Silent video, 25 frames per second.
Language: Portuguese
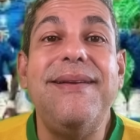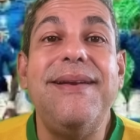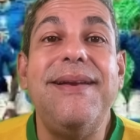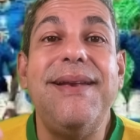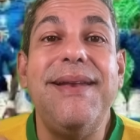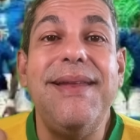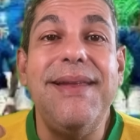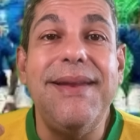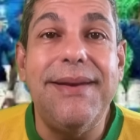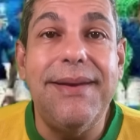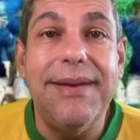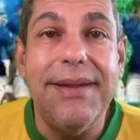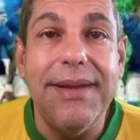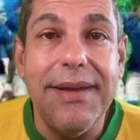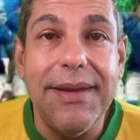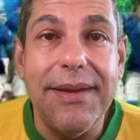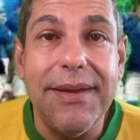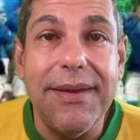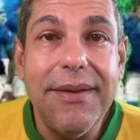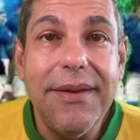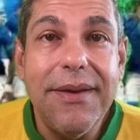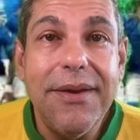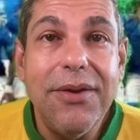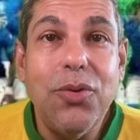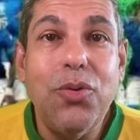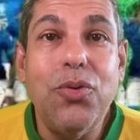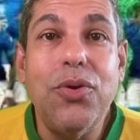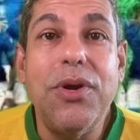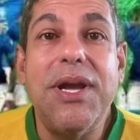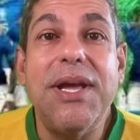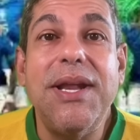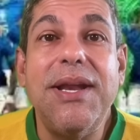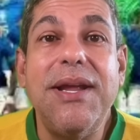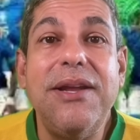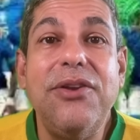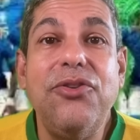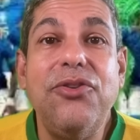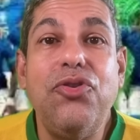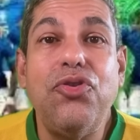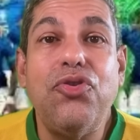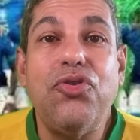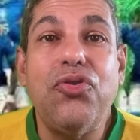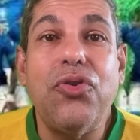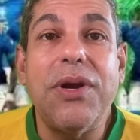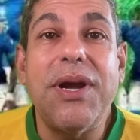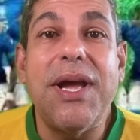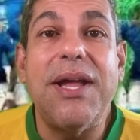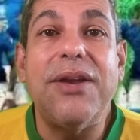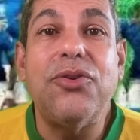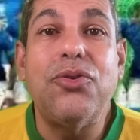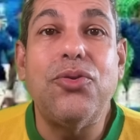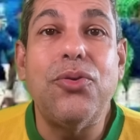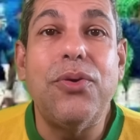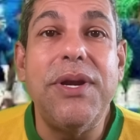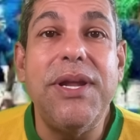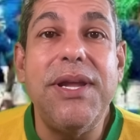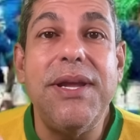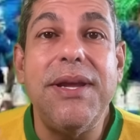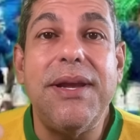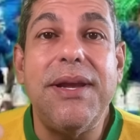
líder, o grande jogador em